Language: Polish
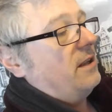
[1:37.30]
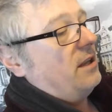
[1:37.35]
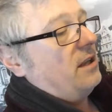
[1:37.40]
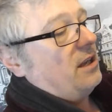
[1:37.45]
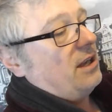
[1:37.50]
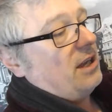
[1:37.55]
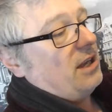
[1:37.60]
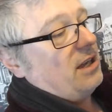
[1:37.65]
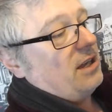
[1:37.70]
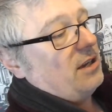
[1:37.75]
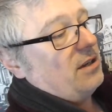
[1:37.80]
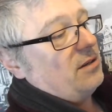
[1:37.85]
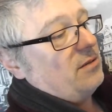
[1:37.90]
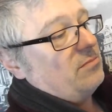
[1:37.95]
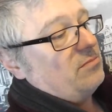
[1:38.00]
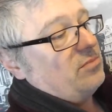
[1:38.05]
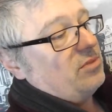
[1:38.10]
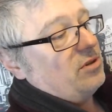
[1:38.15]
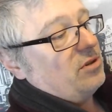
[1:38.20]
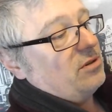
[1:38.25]
E,
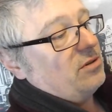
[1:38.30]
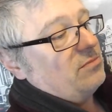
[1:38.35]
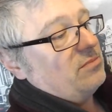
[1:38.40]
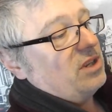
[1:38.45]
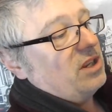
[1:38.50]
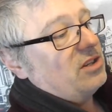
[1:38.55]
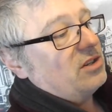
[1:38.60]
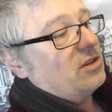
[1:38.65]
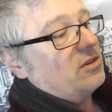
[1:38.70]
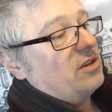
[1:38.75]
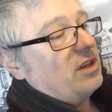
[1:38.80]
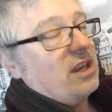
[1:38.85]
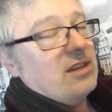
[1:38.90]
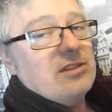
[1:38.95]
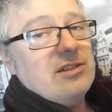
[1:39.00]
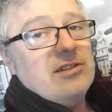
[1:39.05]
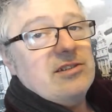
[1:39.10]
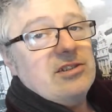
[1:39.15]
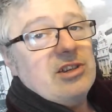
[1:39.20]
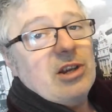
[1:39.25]
bo mnie się
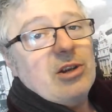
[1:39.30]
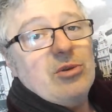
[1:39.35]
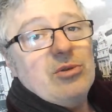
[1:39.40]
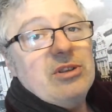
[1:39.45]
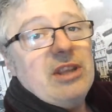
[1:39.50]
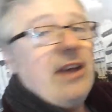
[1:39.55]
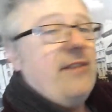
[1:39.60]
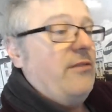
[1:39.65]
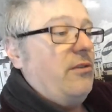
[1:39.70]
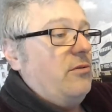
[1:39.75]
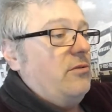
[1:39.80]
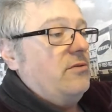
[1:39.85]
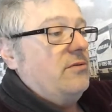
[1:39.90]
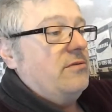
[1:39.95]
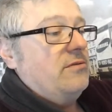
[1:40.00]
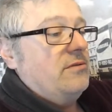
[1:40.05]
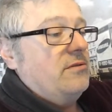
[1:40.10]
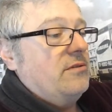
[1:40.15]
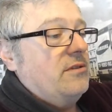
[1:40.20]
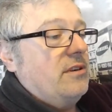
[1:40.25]
kojarzy z rzeką Newą.
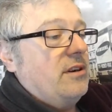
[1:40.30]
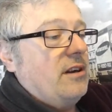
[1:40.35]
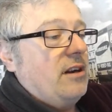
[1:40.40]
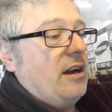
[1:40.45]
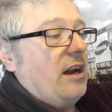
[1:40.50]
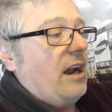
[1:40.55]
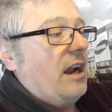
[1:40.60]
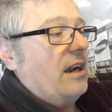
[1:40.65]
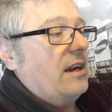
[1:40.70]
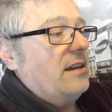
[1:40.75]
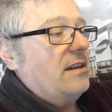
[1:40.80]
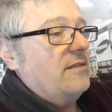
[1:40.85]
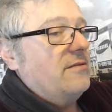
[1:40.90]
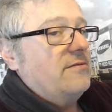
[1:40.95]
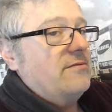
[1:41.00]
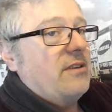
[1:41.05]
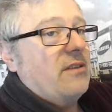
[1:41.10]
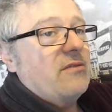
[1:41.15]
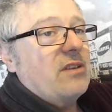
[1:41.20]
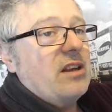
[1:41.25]
Ale
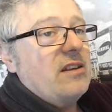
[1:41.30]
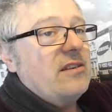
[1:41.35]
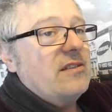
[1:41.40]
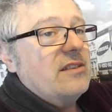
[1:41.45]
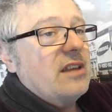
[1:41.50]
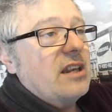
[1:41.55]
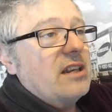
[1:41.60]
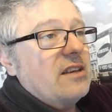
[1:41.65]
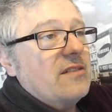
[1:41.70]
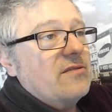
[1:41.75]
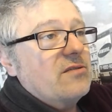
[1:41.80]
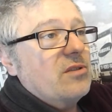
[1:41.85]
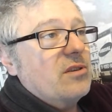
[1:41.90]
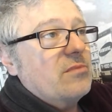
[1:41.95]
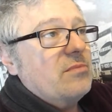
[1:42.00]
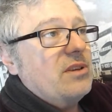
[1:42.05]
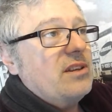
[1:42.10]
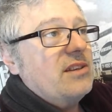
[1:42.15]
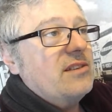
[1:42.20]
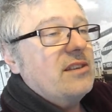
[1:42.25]
w Afganistanie, w
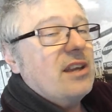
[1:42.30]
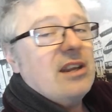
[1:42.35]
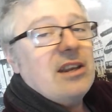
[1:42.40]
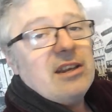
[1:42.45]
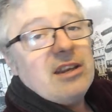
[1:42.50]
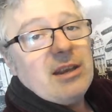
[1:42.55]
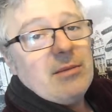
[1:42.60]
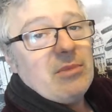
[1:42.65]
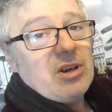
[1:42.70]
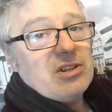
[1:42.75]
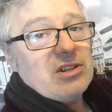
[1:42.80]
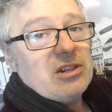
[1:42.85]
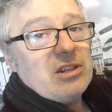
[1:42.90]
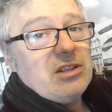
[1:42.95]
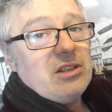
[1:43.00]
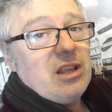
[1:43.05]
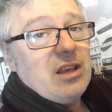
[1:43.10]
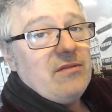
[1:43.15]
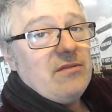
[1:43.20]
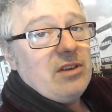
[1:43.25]
Turkmenistanie nie ma rzeki
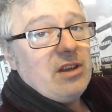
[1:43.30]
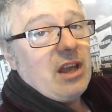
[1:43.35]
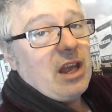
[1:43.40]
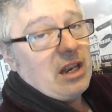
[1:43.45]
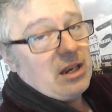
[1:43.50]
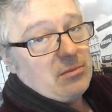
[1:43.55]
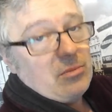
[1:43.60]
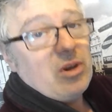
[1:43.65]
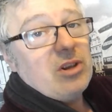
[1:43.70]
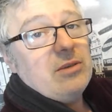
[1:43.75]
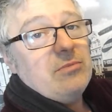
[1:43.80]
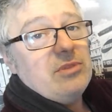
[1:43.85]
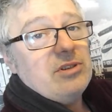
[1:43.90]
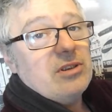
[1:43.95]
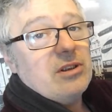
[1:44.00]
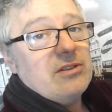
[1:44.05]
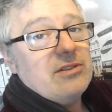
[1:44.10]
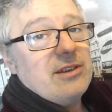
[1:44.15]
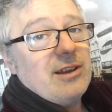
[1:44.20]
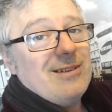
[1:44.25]
Newie, ale mogli być
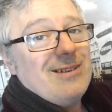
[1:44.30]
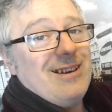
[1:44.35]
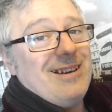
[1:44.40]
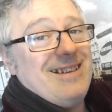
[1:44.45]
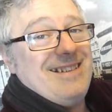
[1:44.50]
Rosjanie.